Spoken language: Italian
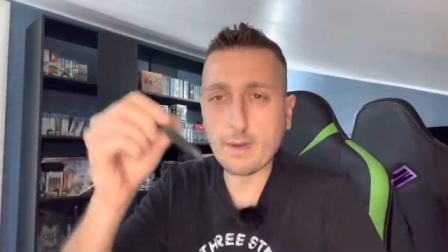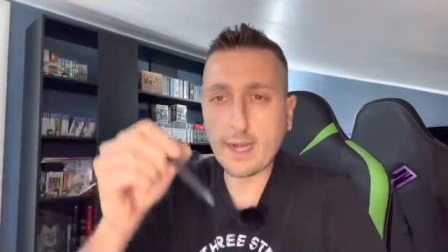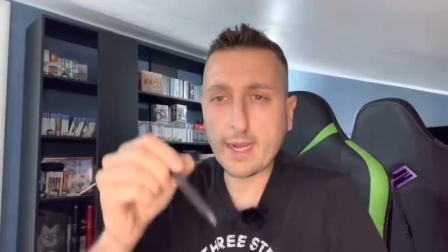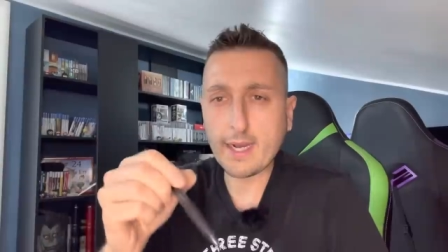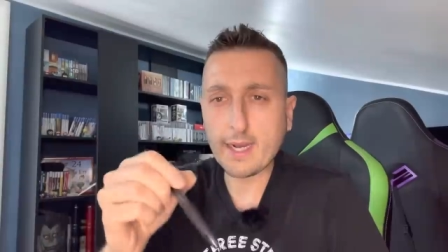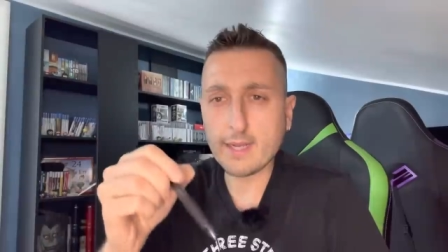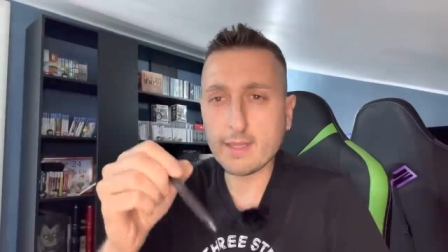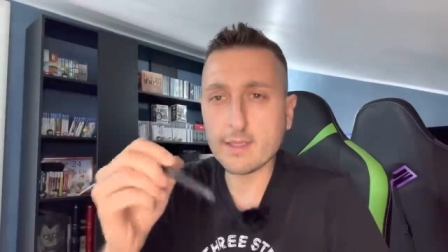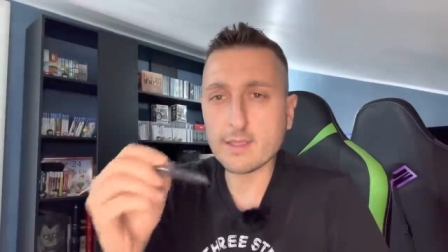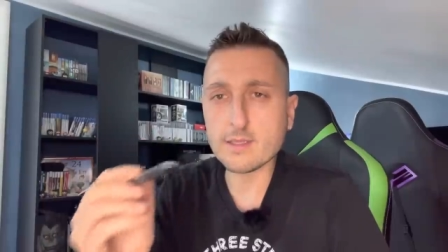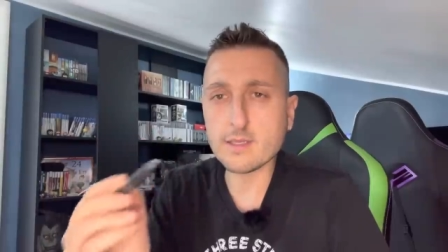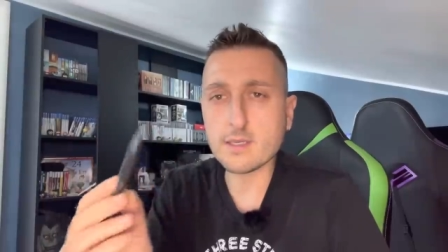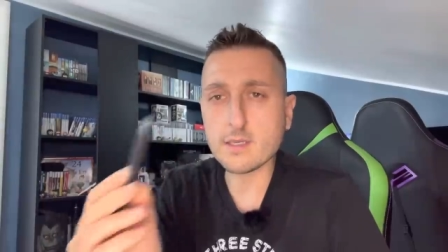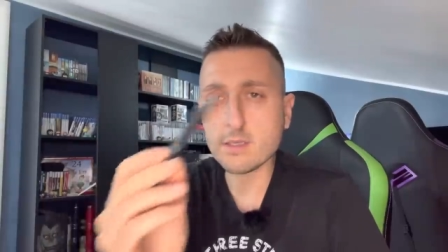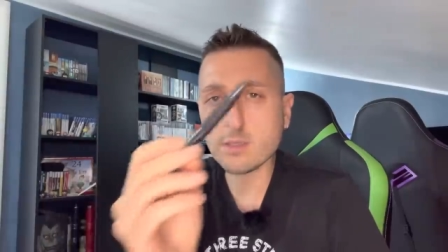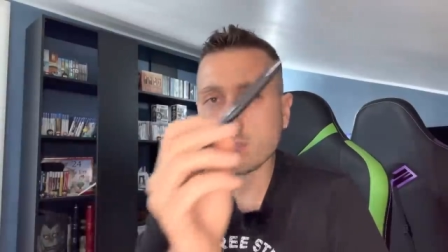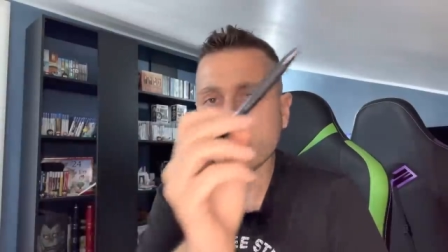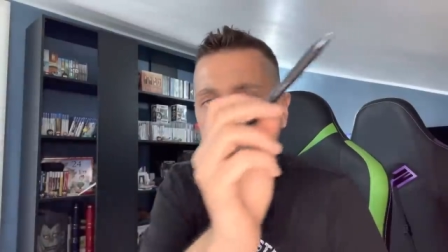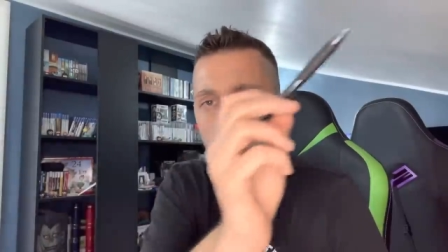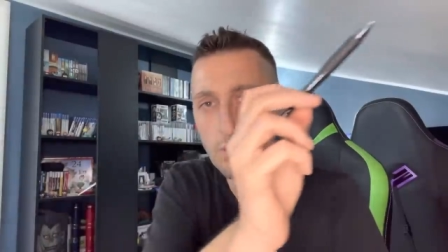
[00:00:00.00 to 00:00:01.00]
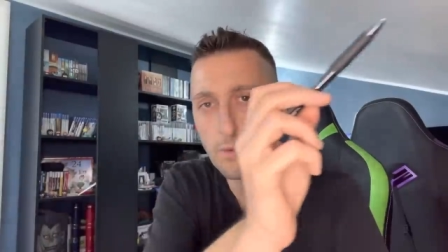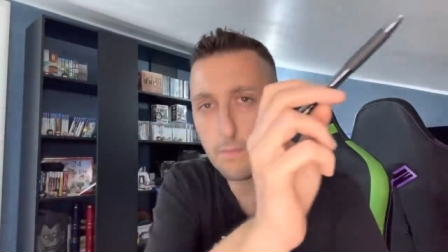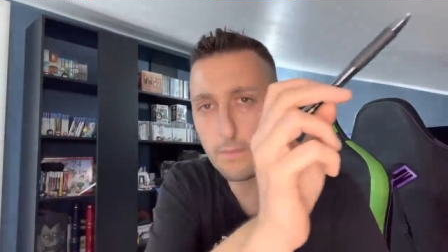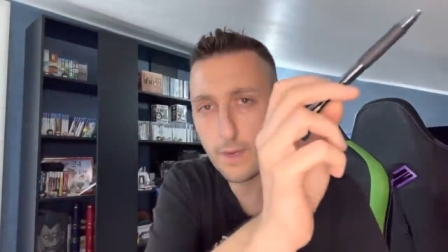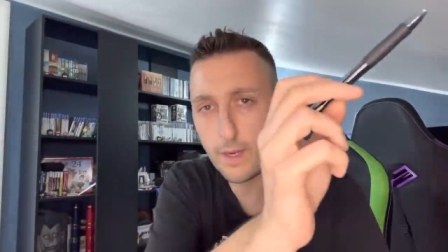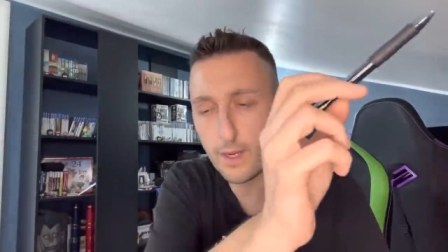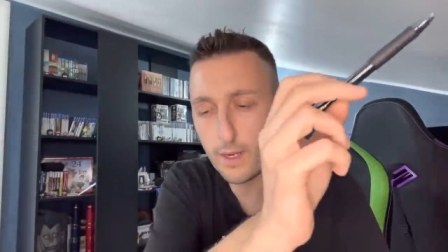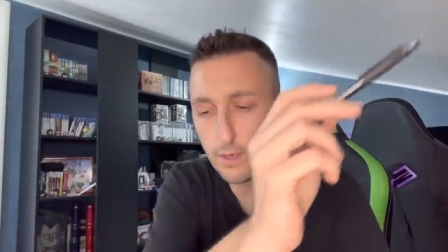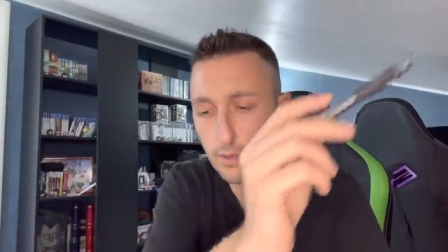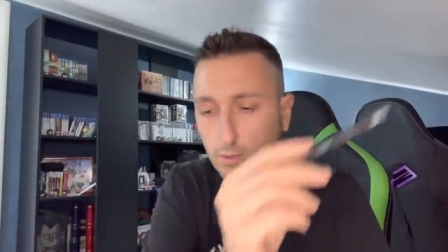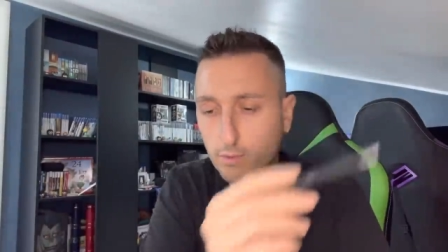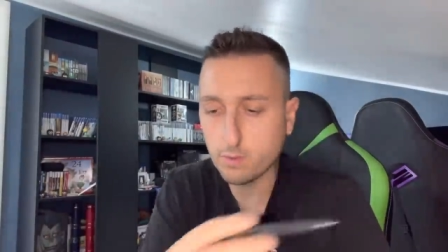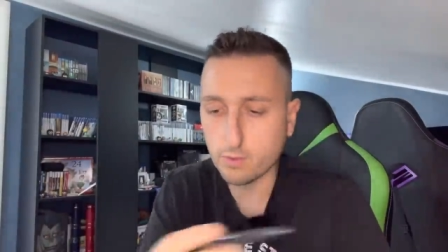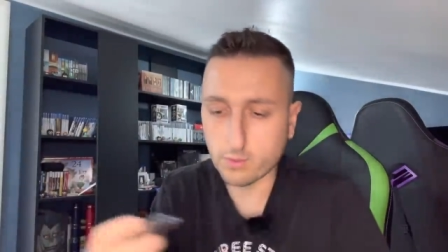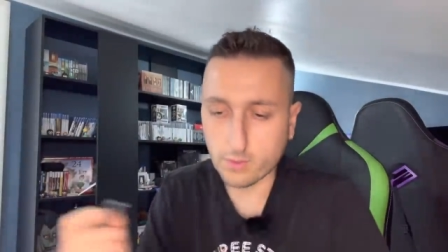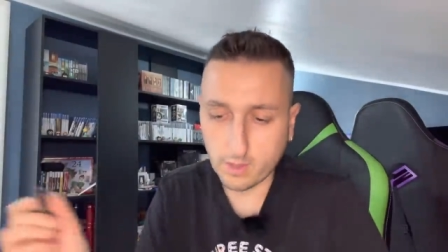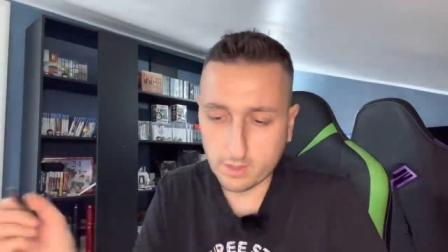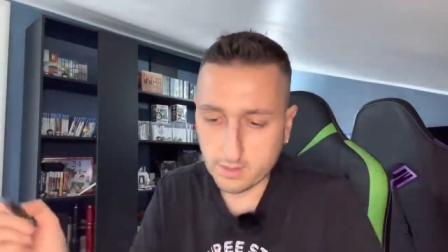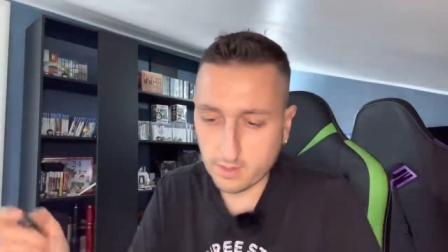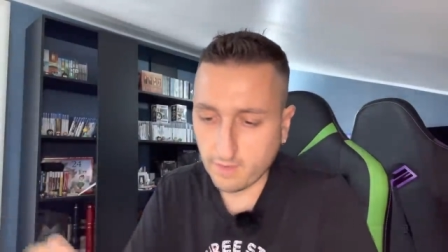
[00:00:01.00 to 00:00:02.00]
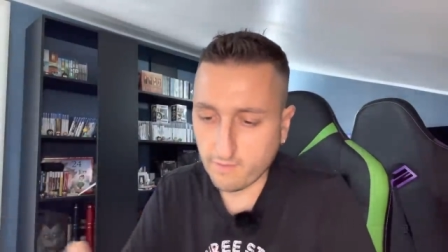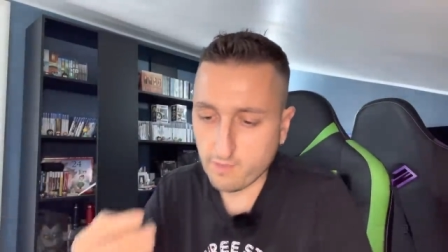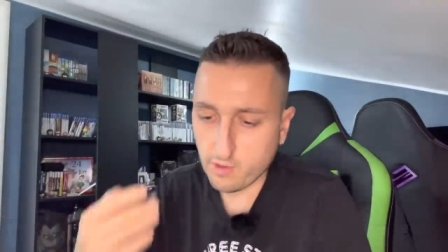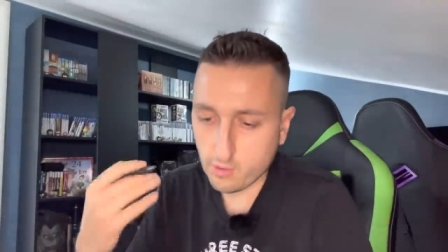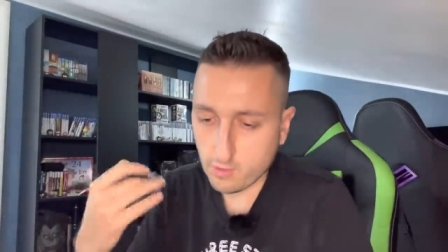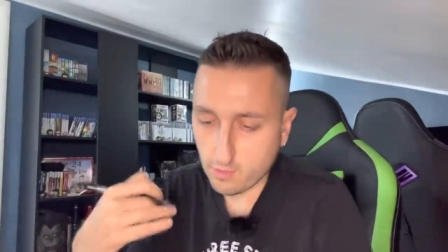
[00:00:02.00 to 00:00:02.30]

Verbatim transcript: Canali in descrizione o compariranno qui durante il video.